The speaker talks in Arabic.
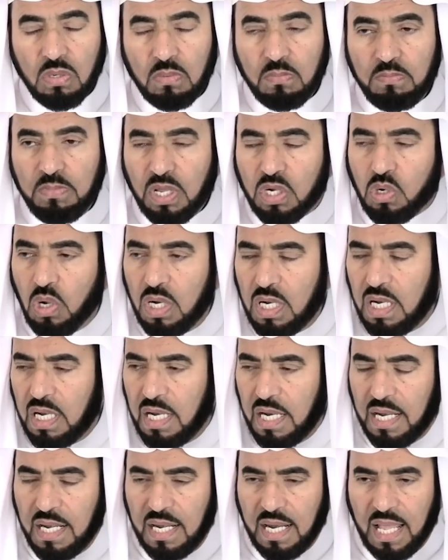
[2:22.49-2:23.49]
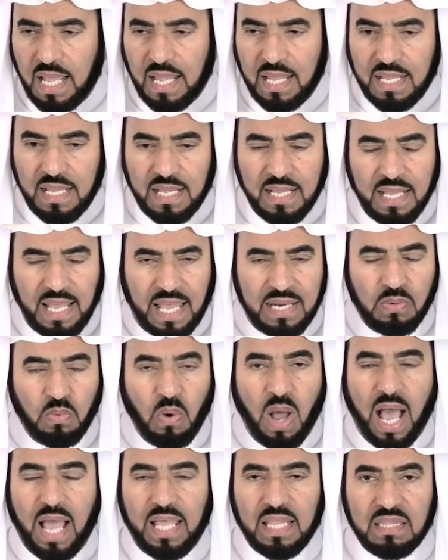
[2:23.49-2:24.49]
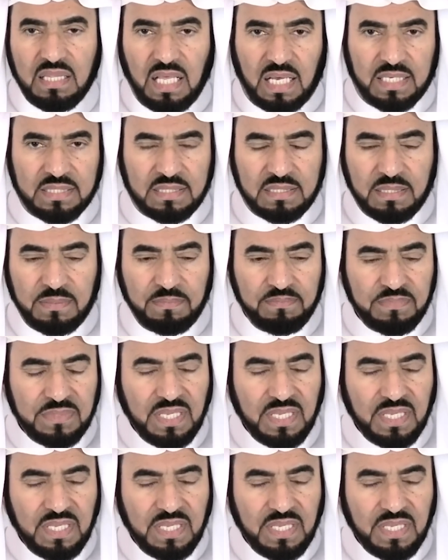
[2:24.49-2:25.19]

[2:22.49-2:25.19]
بكل آه، أنواع الضغط